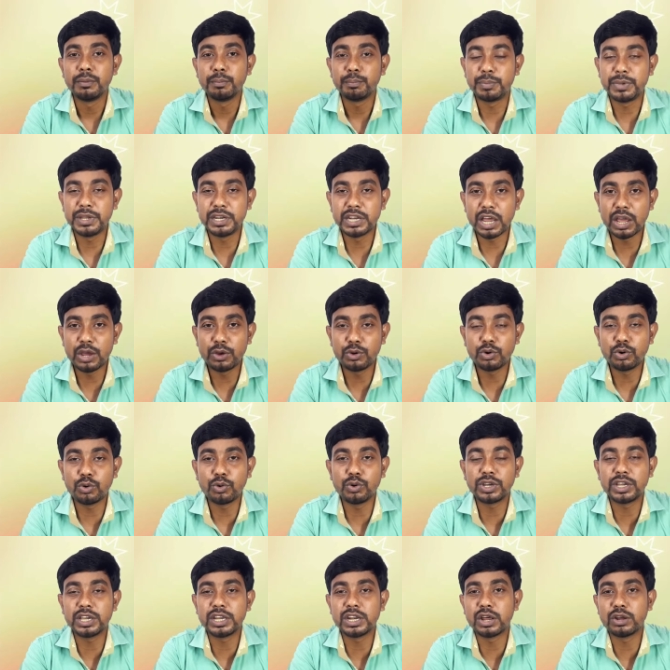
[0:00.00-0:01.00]
পিনায়ন ও
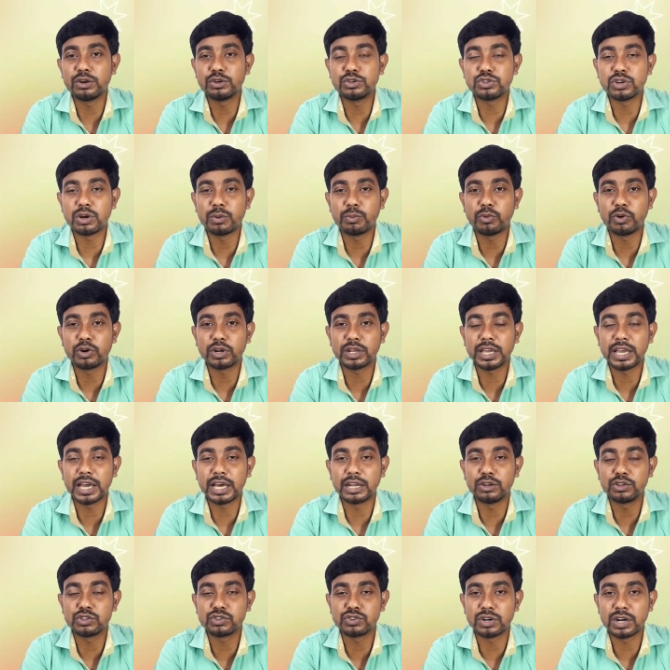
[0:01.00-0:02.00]
ক্ষীণায়ন সম্পর্কে
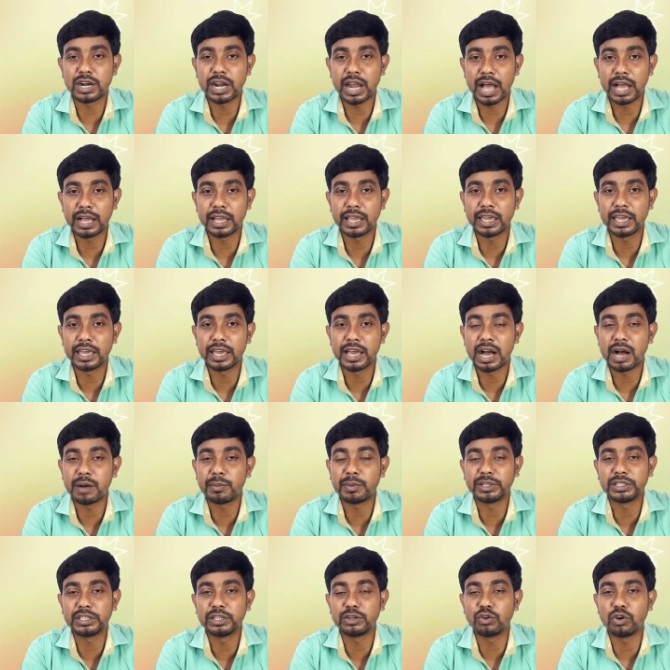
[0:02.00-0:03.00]
আলোচনার আগে
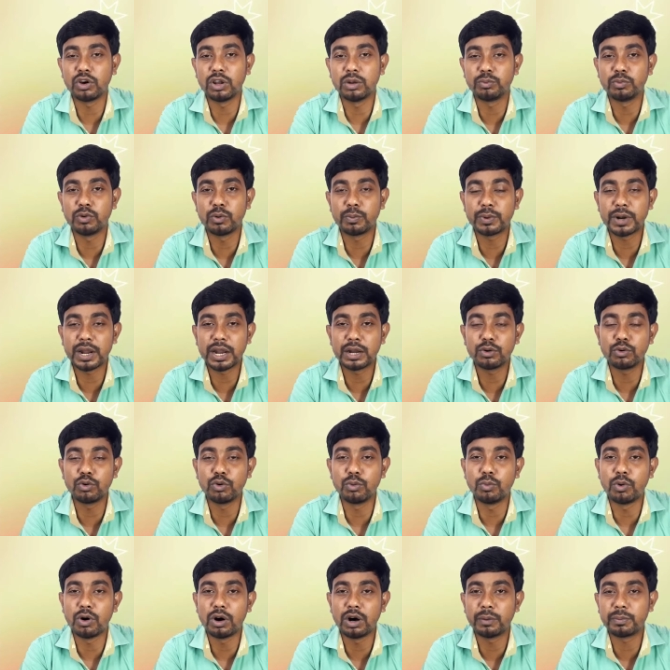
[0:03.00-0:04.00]
আমাদের অল্পপ্রাণ ও
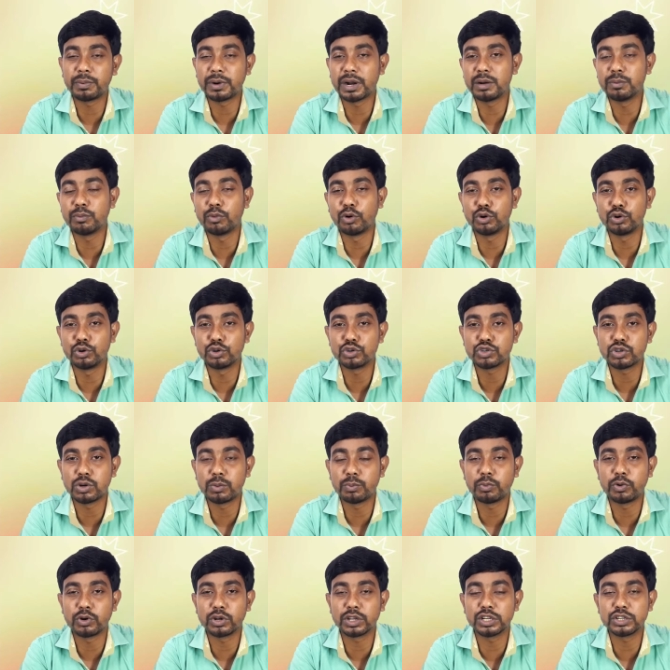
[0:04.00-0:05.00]
মহাপ্রাণ বর্ণ
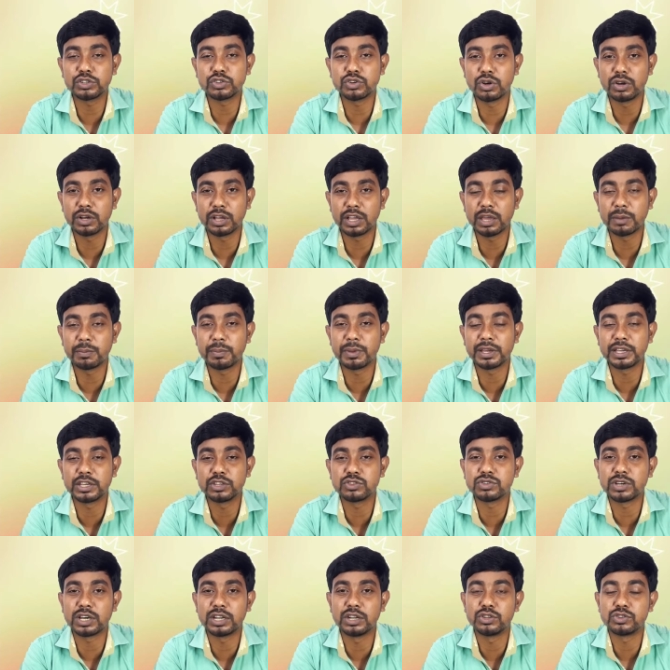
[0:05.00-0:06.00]
সম্পর্কে সংক্ষেপে
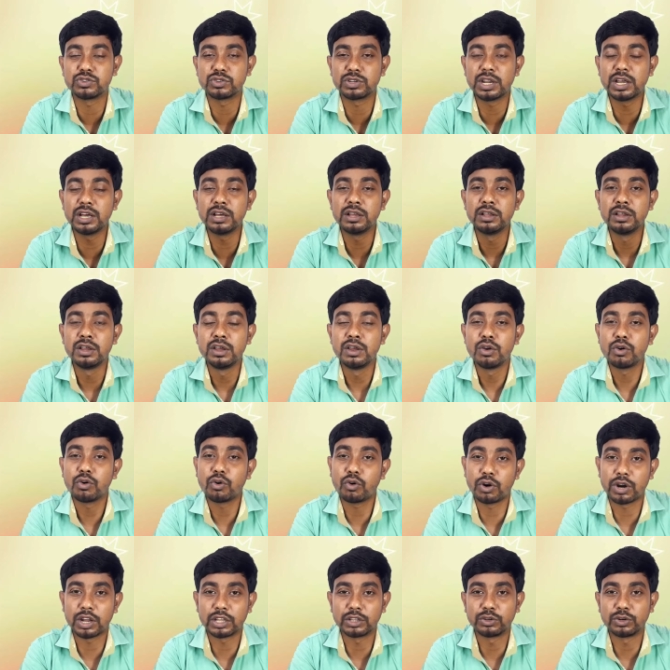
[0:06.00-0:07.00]
কিছু আলোচনা
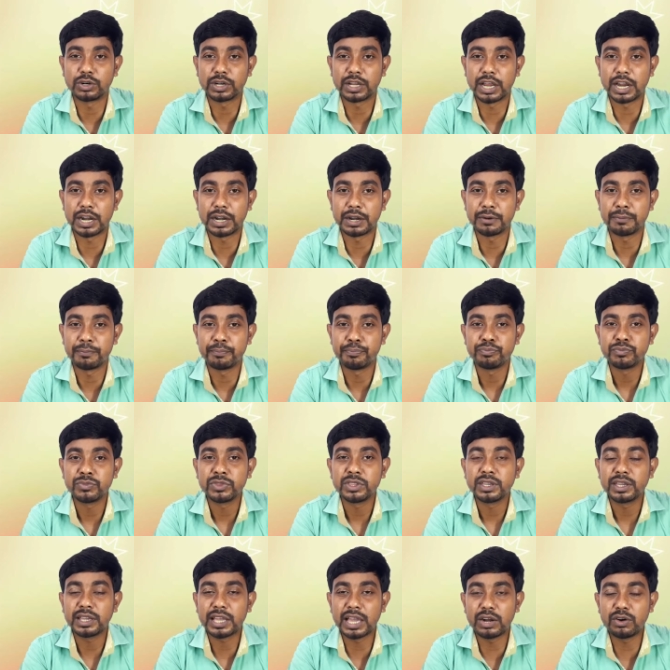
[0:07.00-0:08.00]
করা দরকার
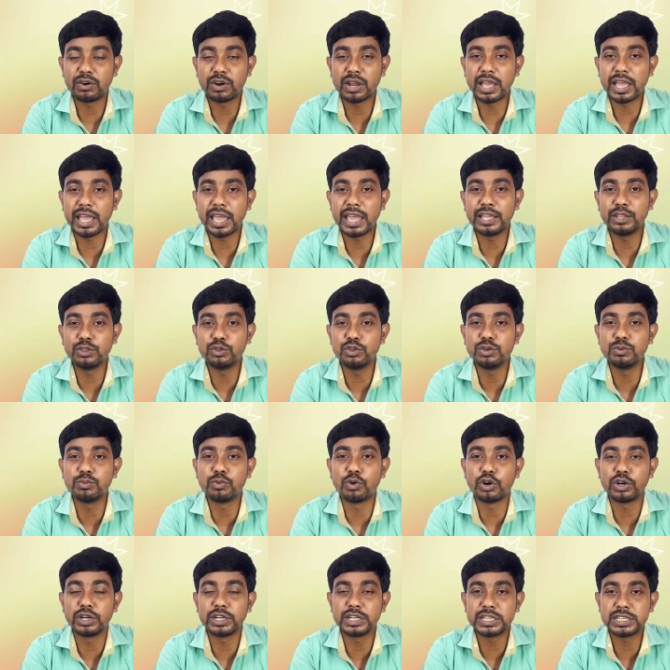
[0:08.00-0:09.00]
কেননা এই দুই
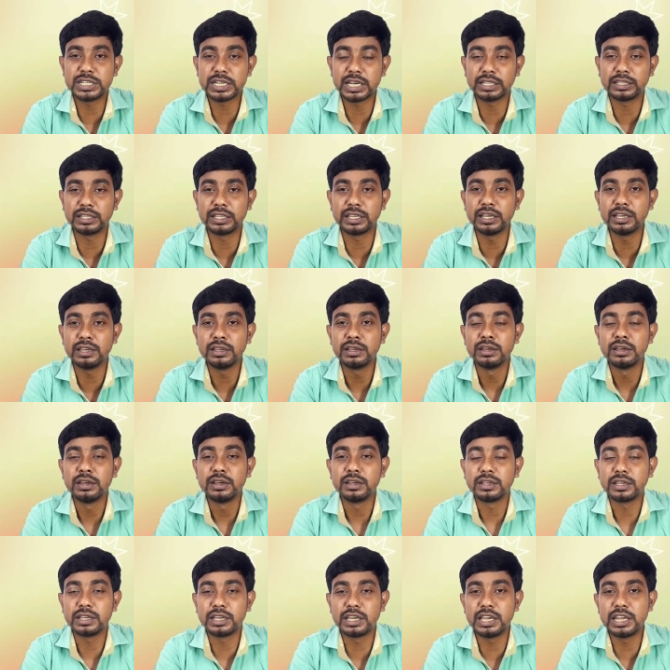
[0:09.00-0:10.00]
বর্ণের সাথে
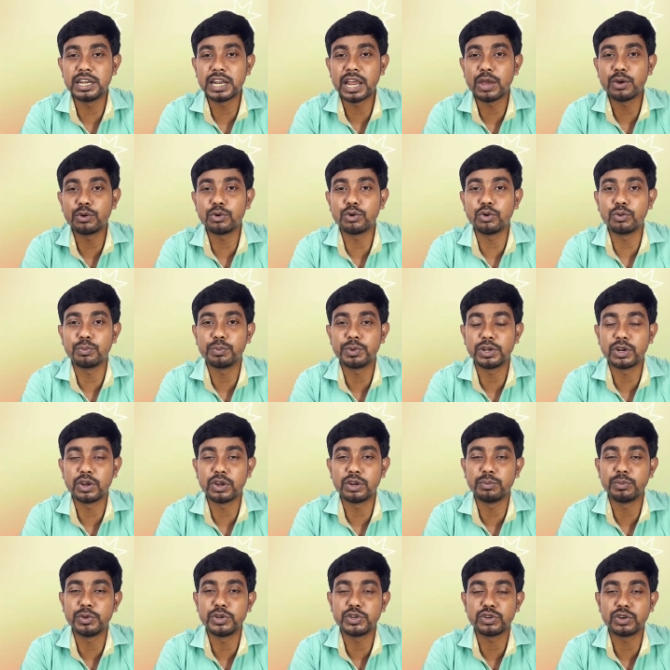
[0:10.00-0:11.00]
ক্ষীণায়ন ও
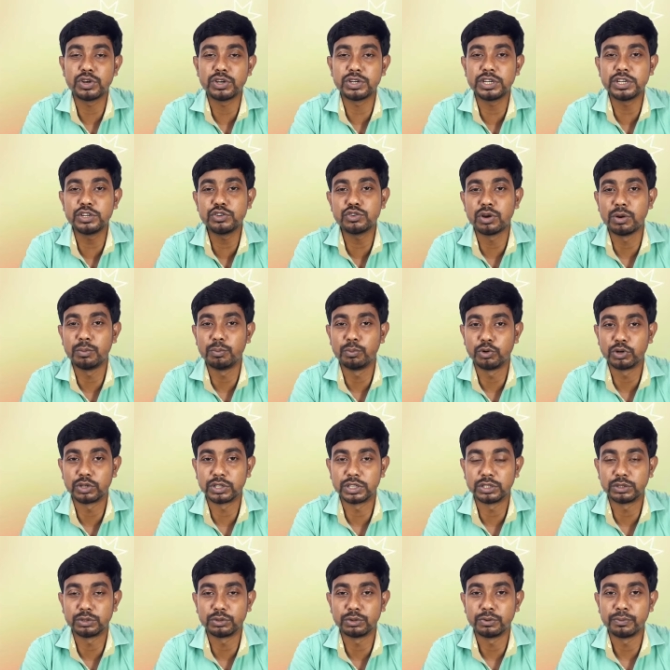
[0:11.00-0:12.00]
পিনায়ন বিষয়টি
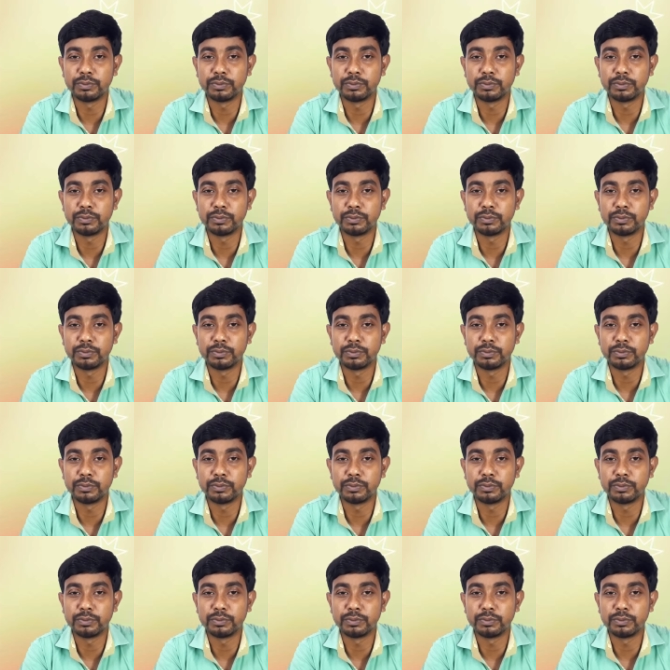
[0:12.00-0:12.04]
সম্পর্কিত